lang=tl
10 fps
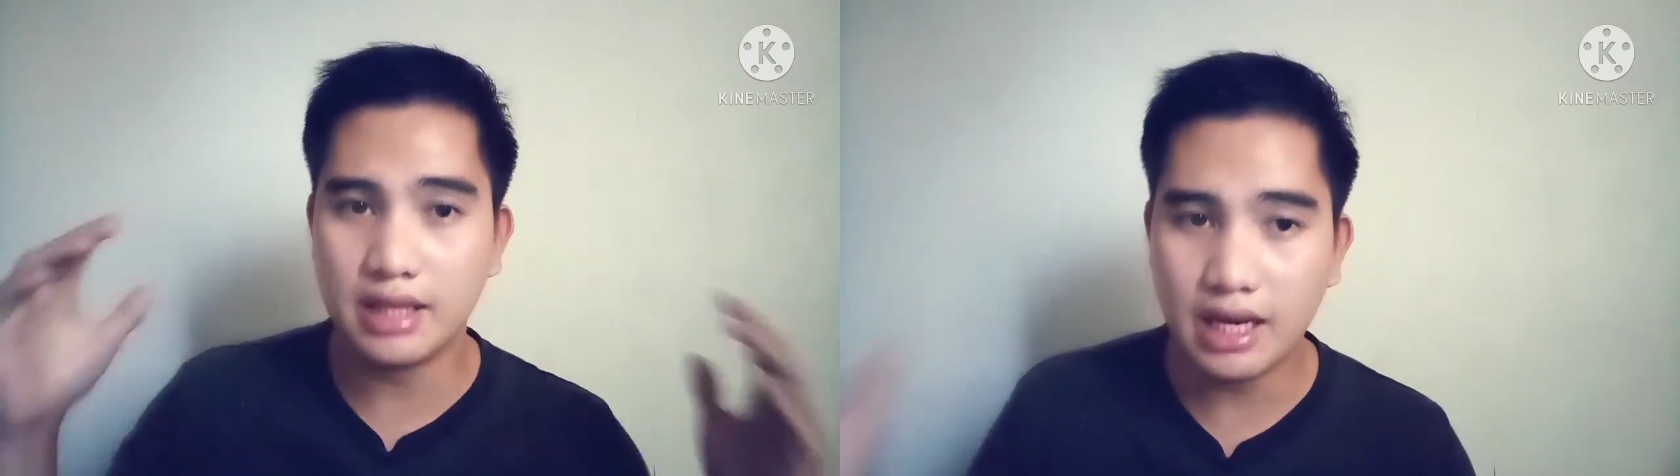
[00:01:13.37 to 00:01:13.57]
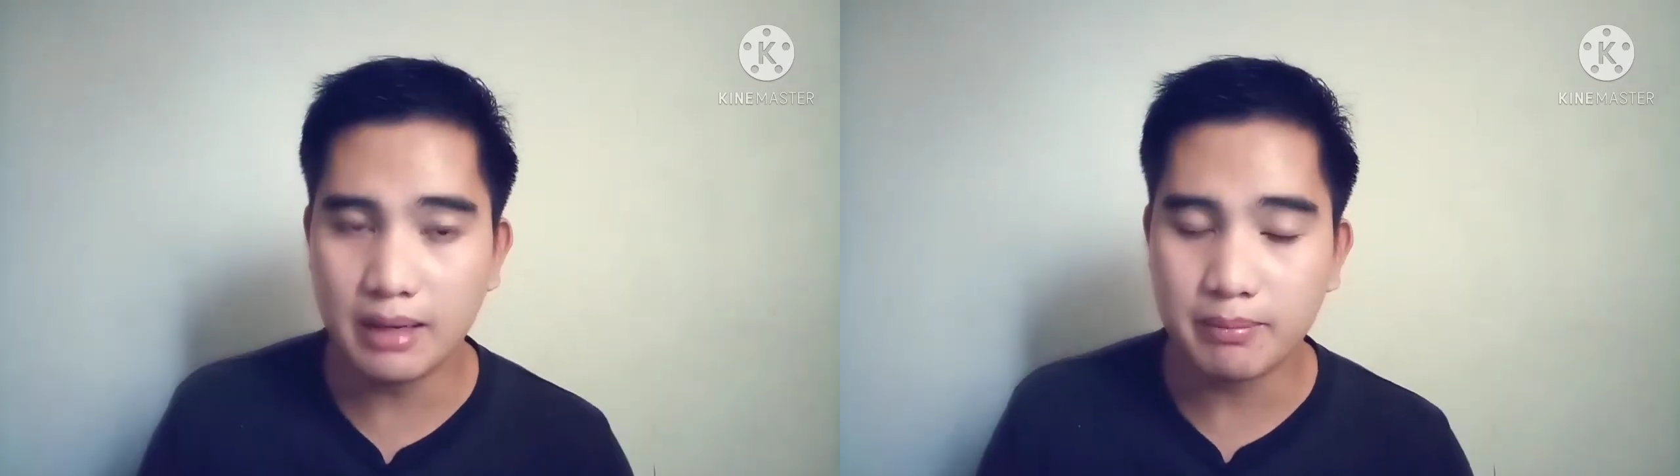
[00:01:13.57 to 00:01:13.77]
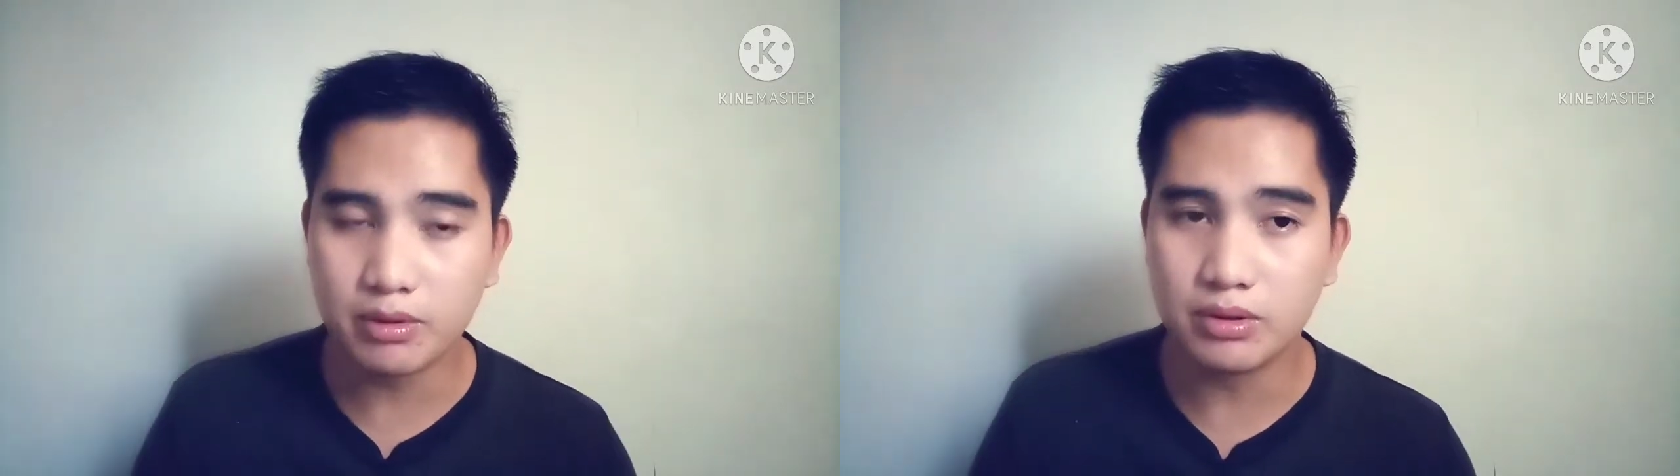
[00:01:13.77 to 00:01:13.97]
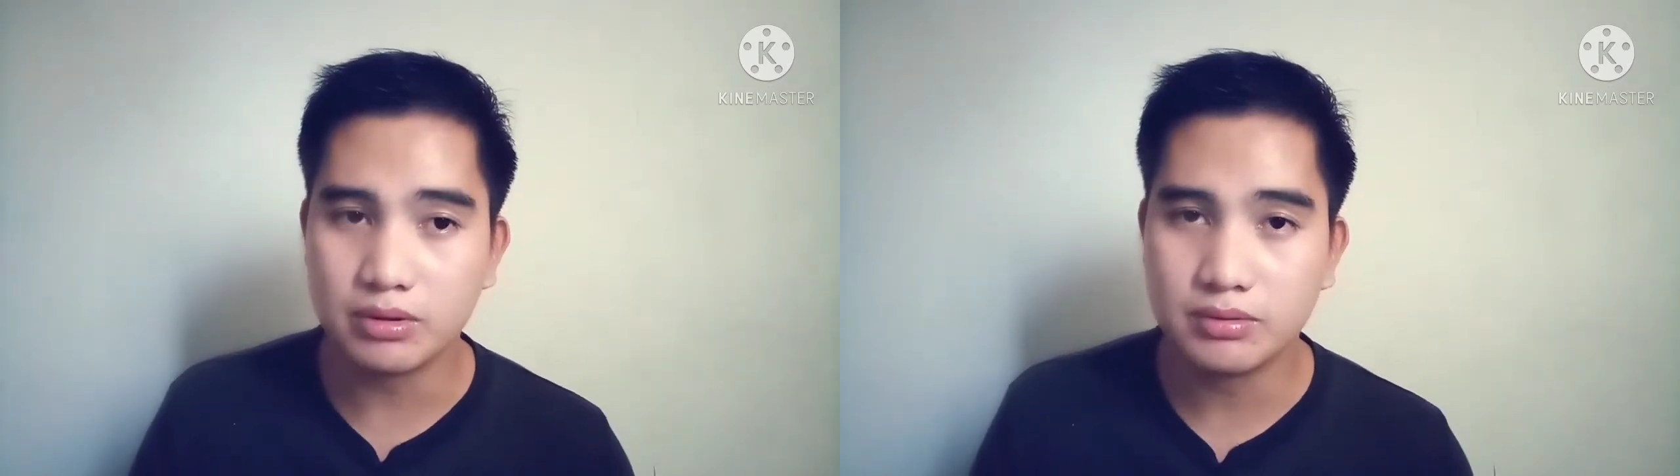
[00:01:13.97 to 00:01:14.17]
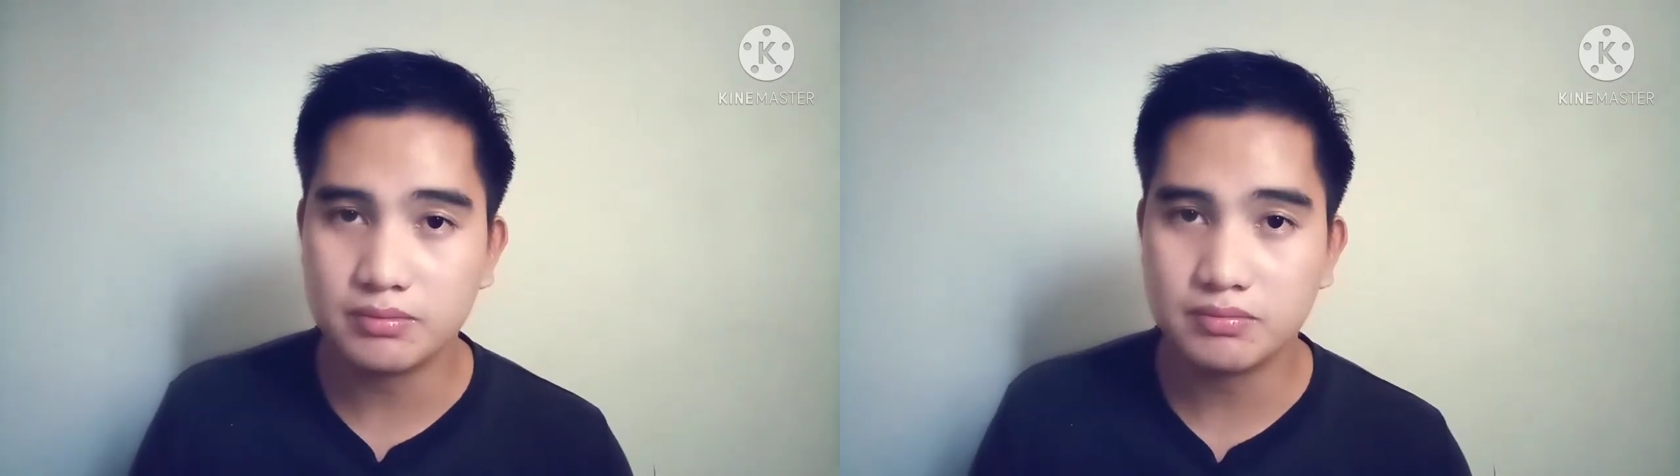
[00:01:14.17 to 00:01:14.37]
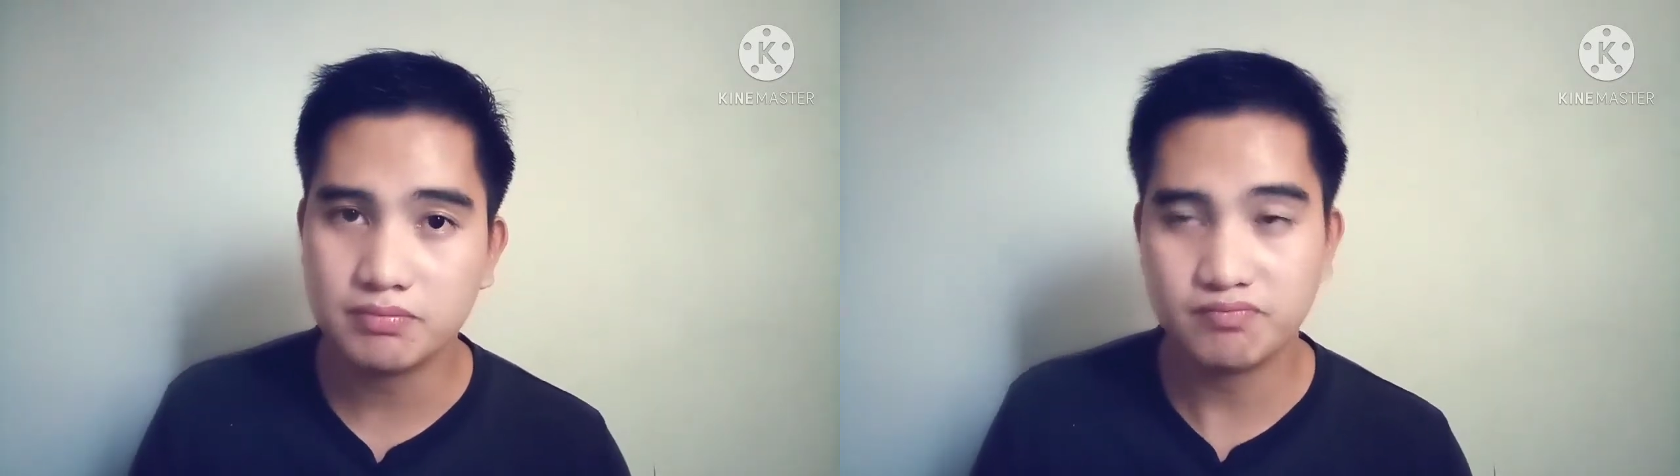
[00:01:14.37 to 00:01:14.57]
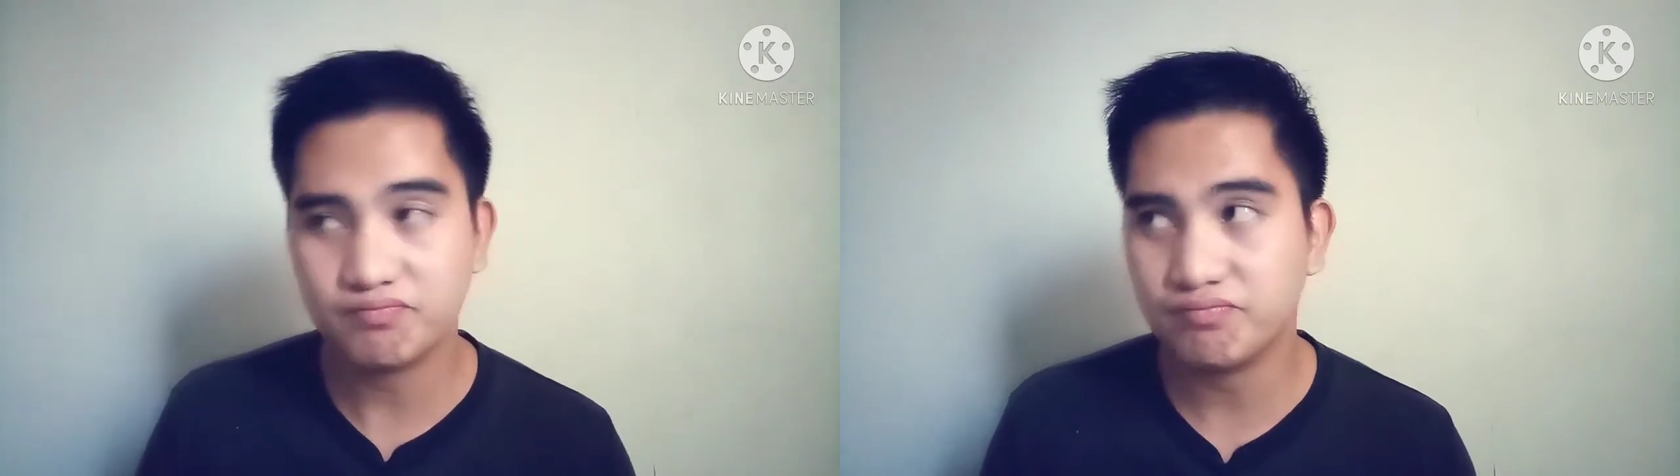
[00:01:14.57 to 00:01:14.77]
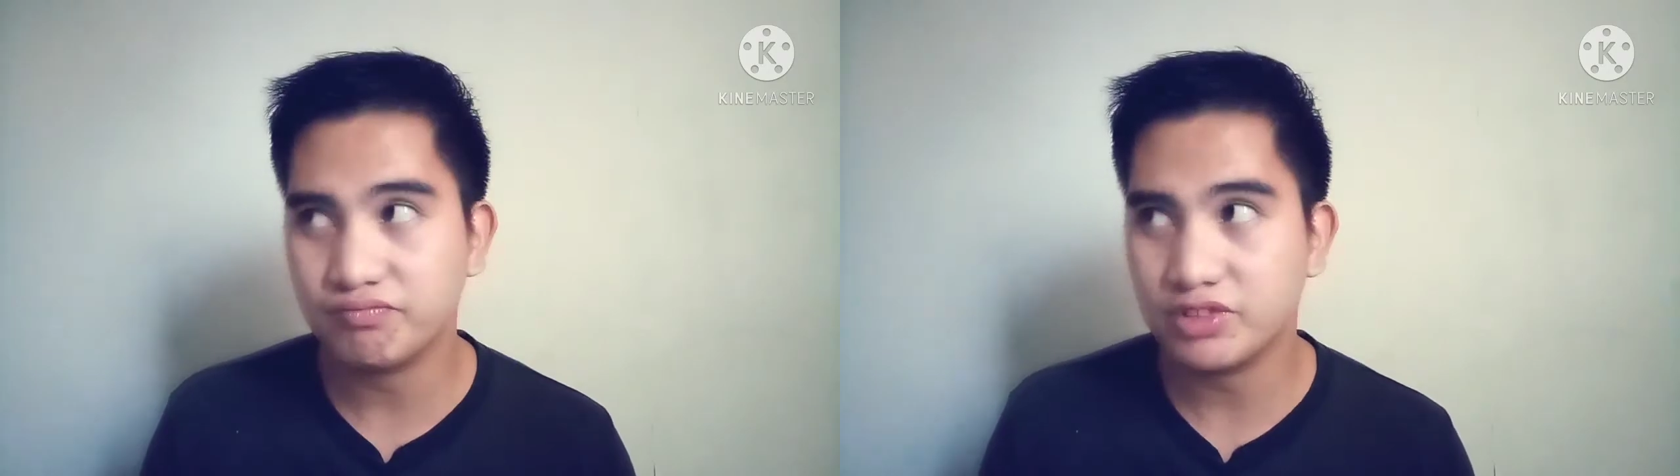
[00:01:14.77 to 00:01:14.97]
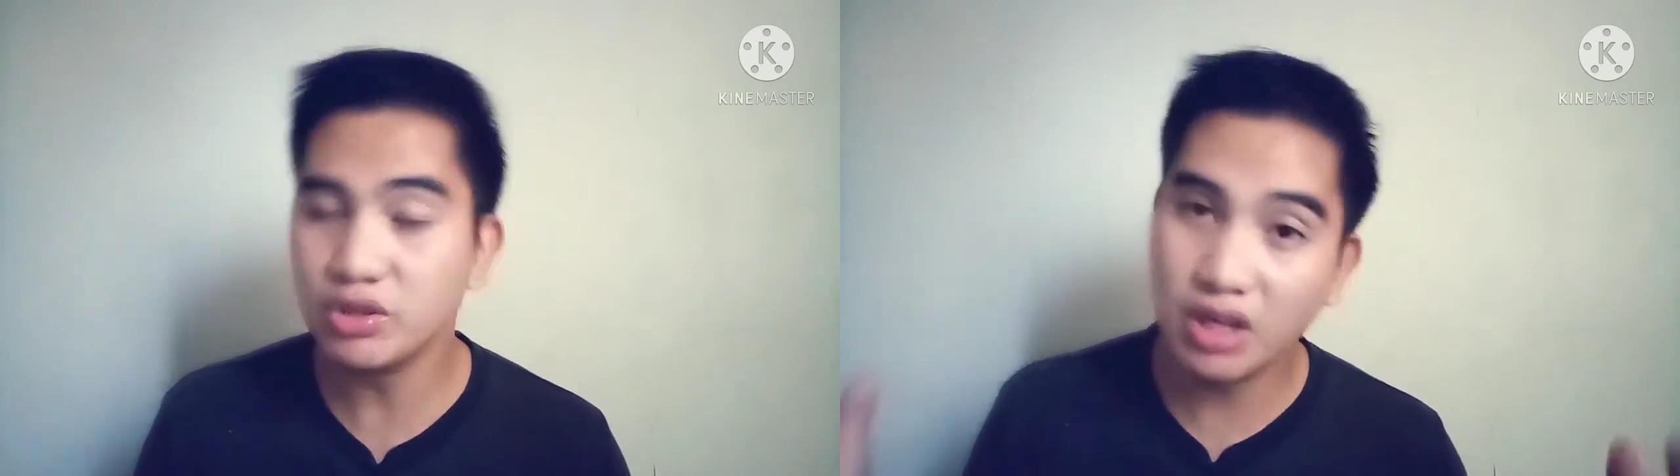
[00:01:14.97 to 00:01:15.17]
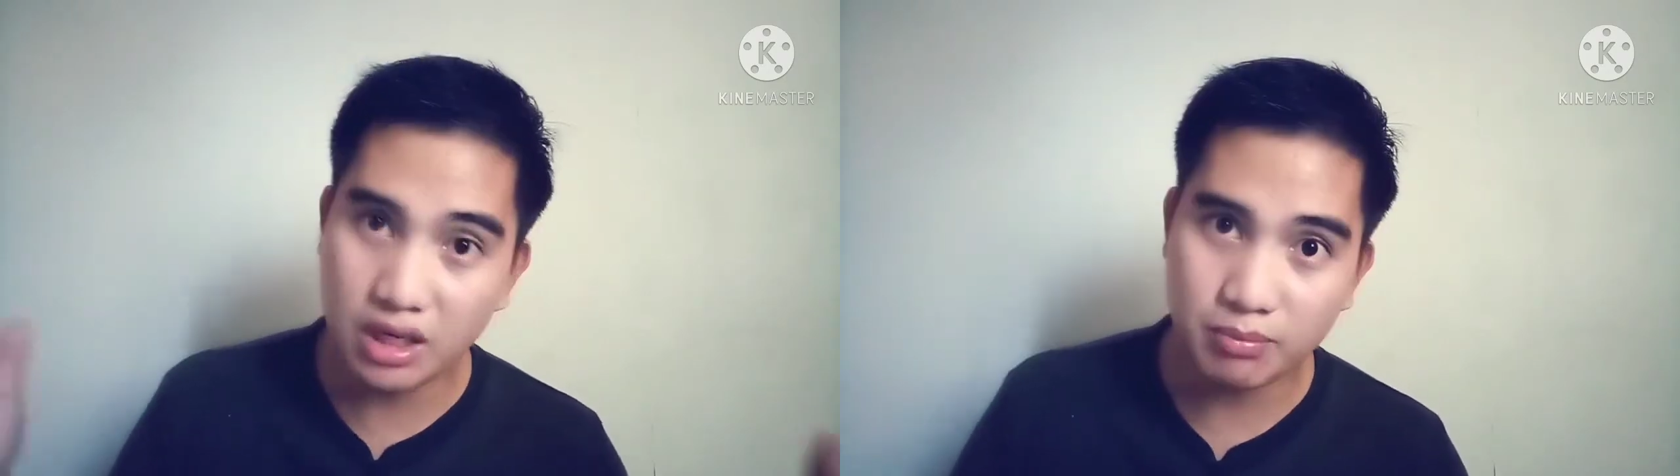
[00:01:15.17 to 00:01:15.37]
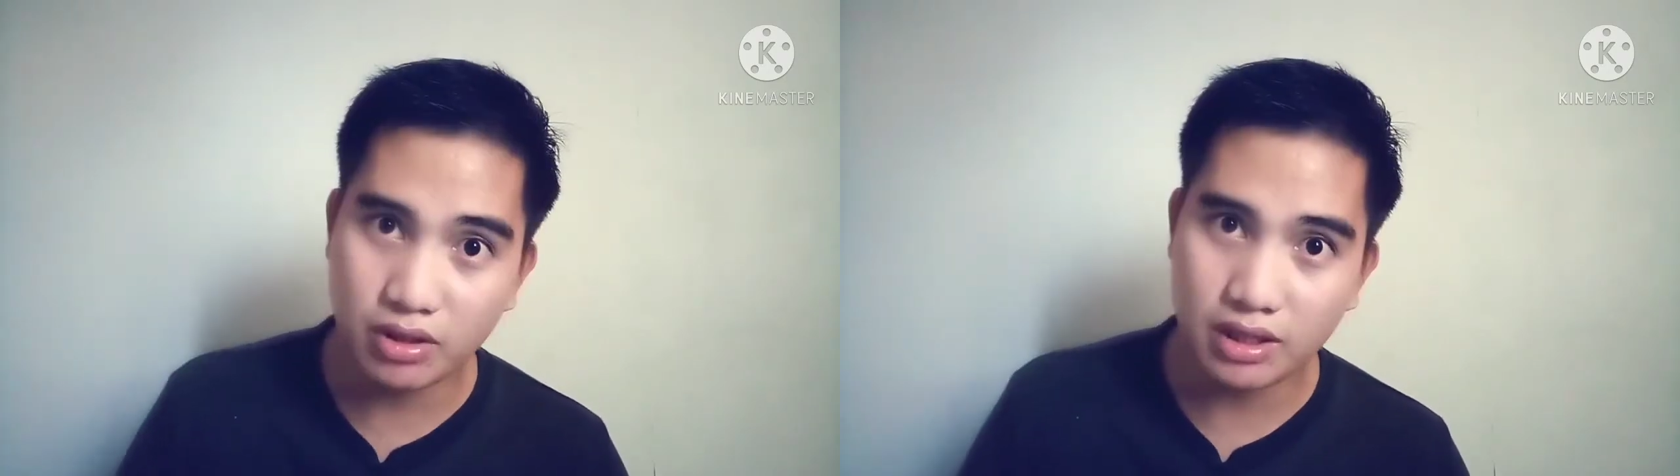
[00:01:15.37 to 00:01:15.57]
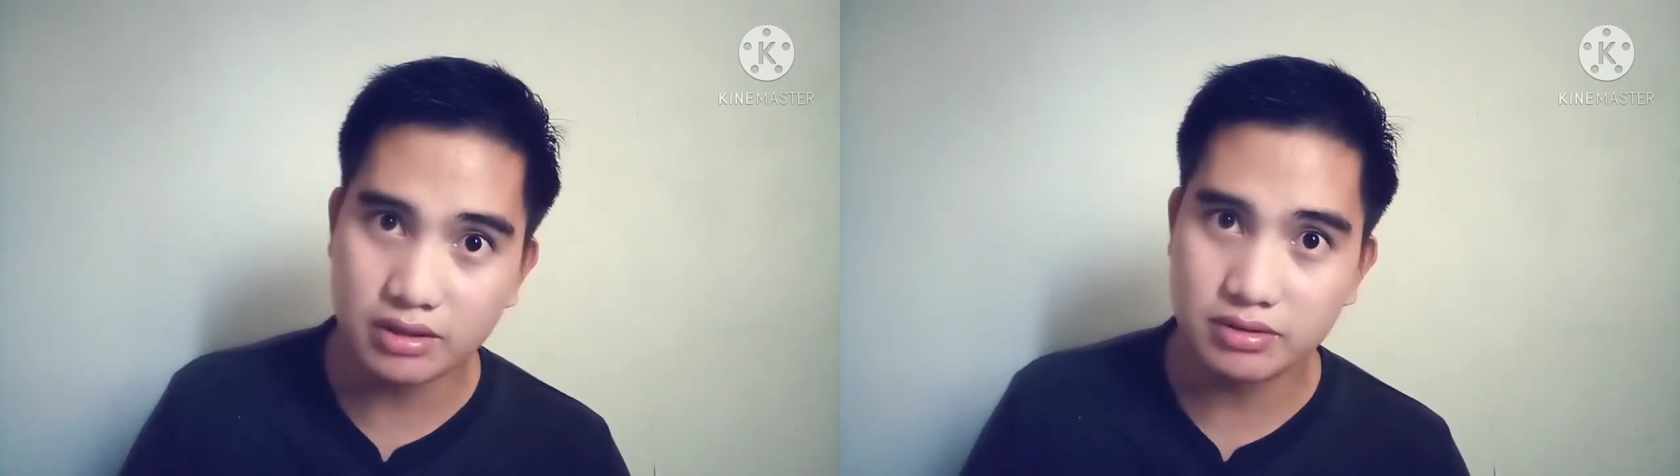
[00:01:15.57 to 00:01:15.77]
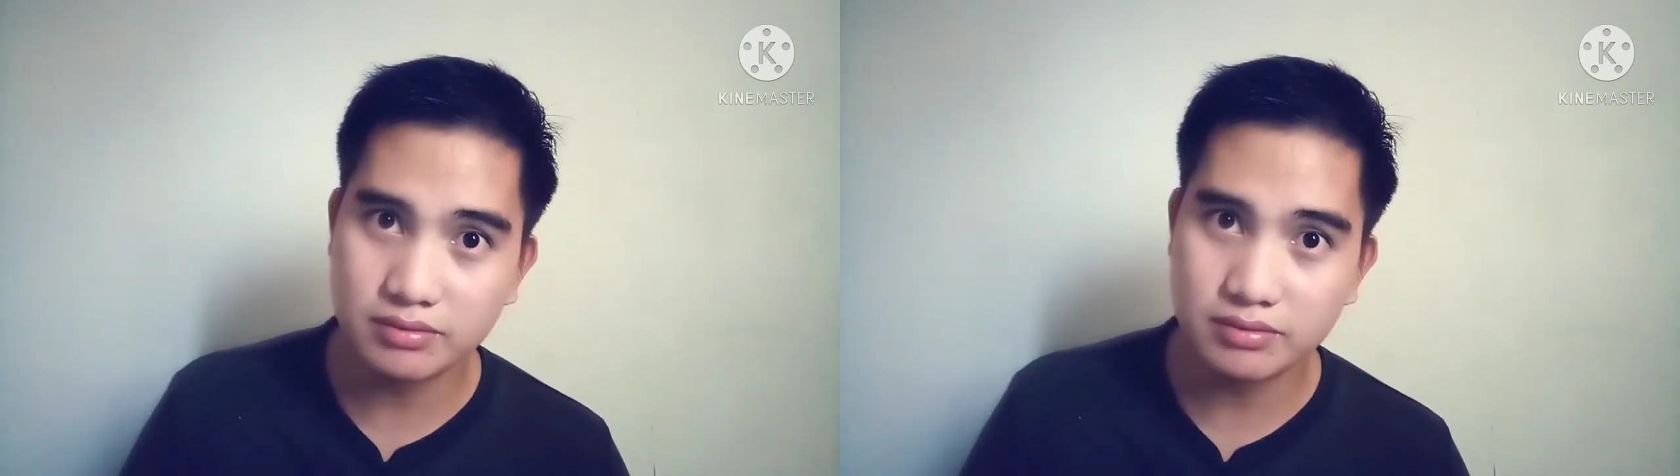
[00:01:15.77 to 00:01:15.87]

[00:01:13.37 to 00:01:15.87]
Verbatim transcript: alam ko. Yung alam ko lang, no?